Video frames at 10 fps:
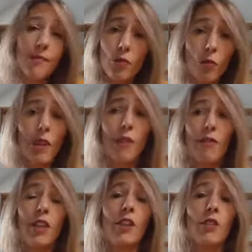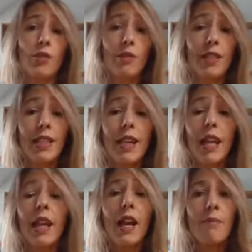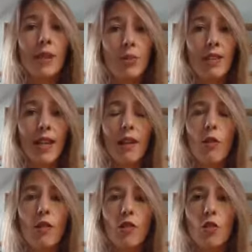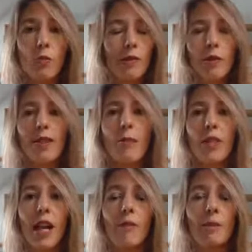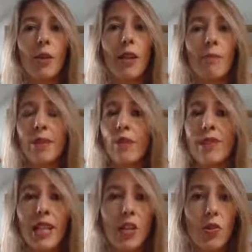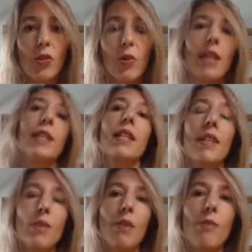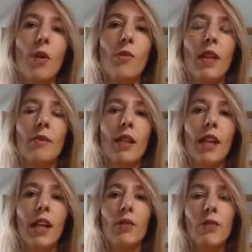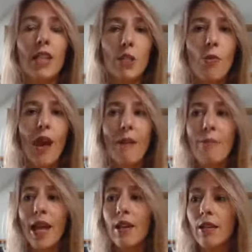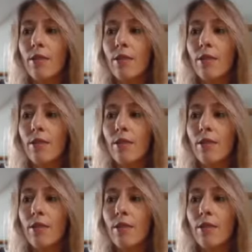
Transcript: tout à fait juste qui est, mais tu sais, Laurence, je pense que ça posera pas de problème parce que si les gens sont là, c'est qu'ils ont un problème. Donc, si je me rappelle,